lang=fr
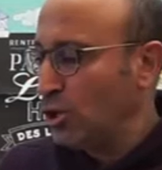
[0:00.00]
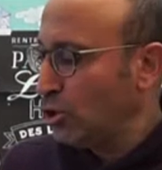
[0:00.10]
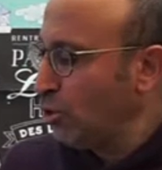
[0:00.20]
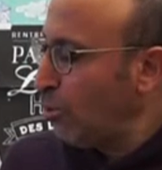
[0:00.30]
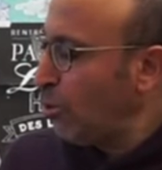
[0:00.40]
Ce
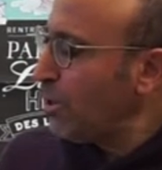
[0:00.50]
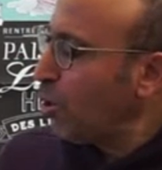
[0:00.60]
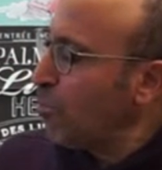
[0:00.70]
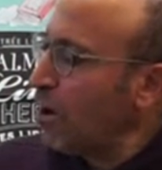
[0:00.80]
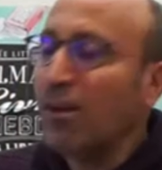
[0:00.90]
premier
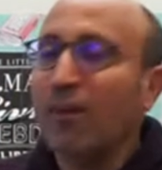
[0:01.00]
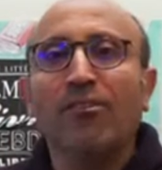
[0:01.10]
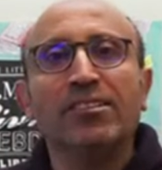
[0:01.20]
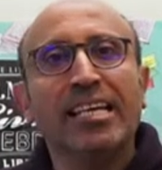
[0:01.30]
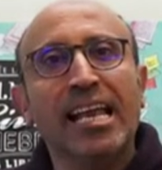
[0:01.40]
roman, L'enfant
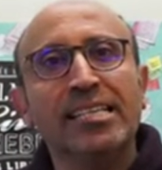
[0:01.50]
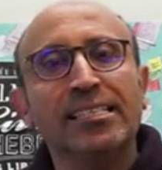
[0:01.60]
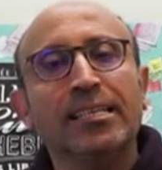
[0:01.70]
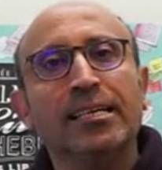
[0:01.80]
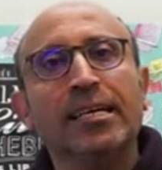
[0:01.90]
céleste,
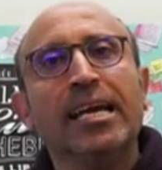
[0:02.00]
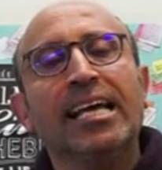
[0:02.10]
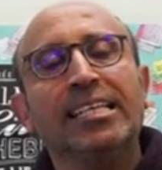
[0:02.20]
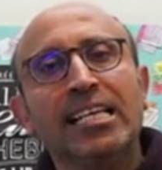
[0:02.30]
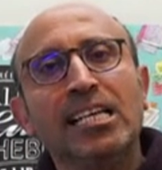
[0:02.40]
est
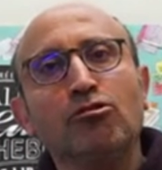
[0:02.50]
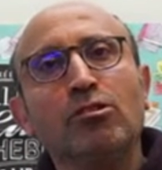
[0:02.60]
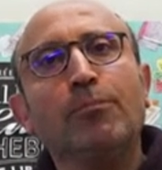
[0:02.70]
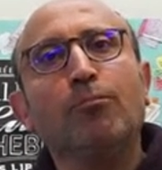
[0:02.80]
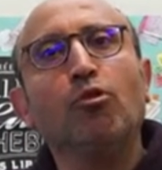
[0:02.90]
sélectionné
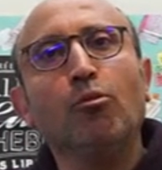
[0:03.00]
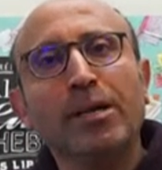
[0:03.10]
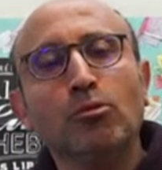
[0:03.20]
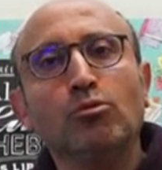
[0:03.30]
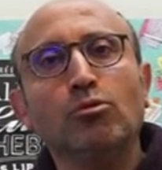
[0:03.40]
pour le prix
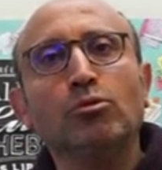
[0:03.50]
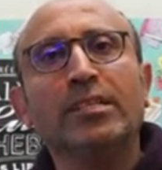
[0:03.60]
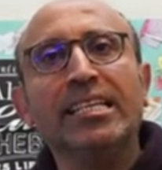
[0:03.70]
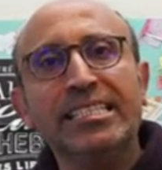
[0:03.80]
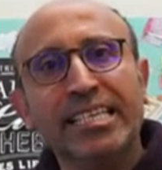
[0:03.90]
concours des
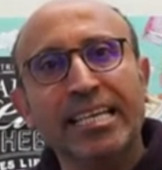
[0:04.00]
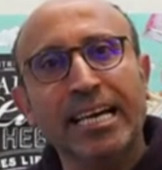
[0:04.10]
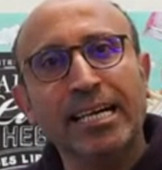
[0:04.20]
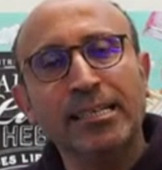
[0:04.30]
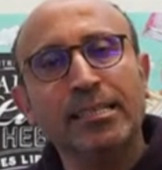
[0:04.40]
lycéens